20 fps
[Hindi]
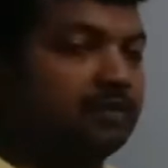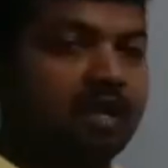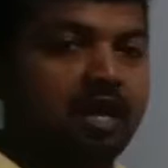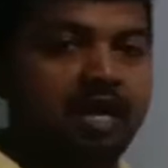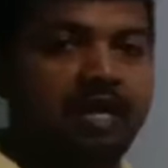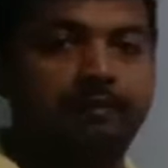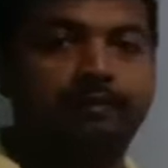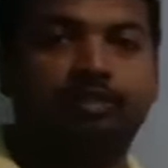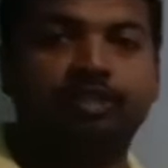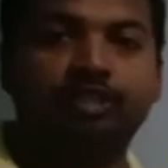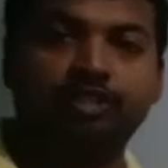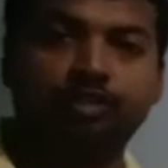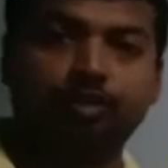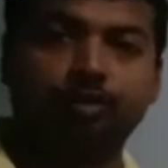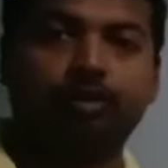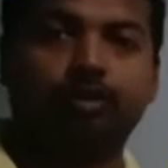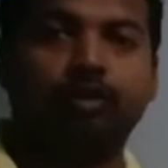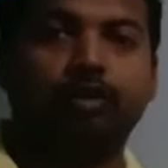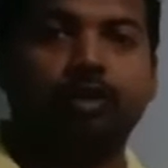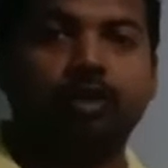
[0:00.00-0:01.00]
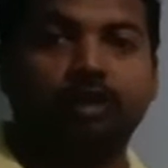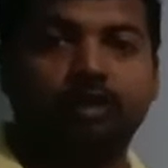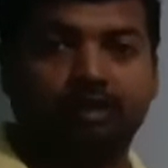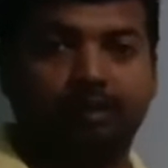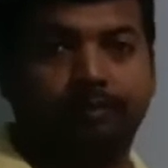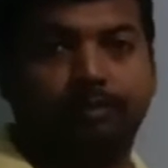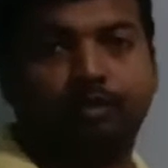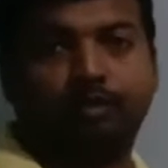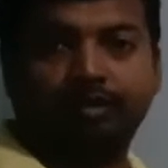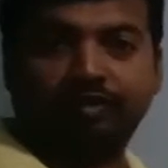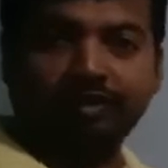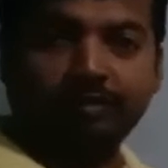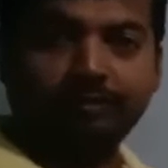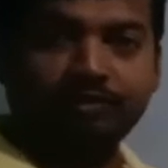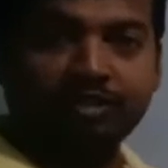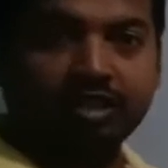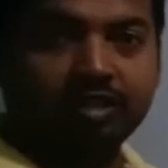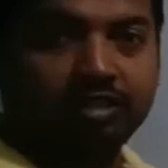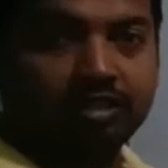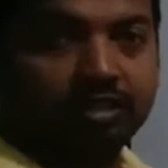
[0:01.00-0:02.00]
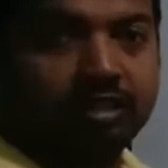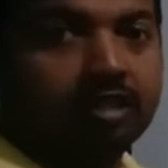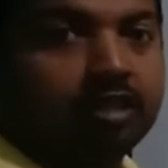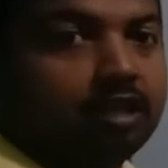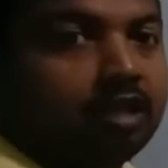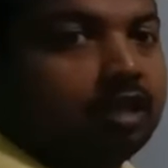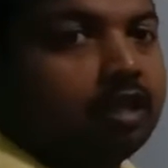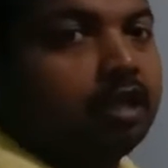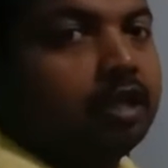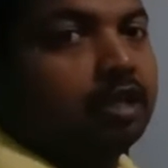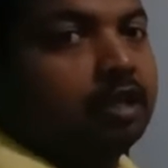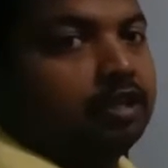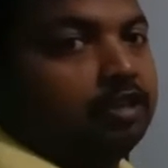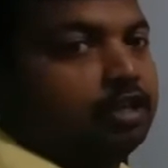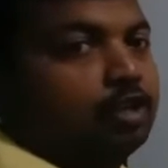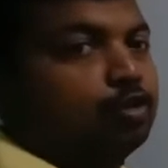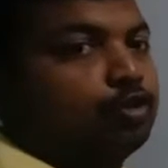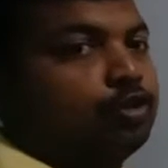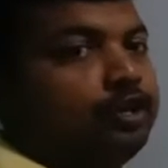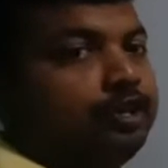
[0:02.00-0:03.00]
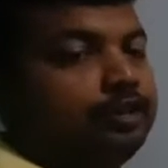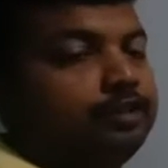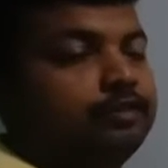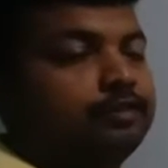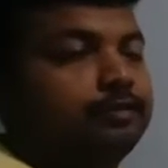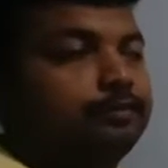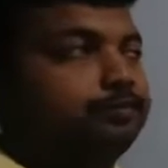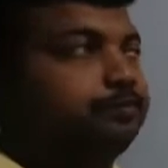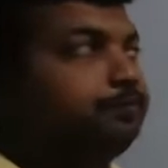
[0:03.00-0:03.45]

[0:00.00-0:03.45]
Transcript: I am teach your computer subject. Dear students,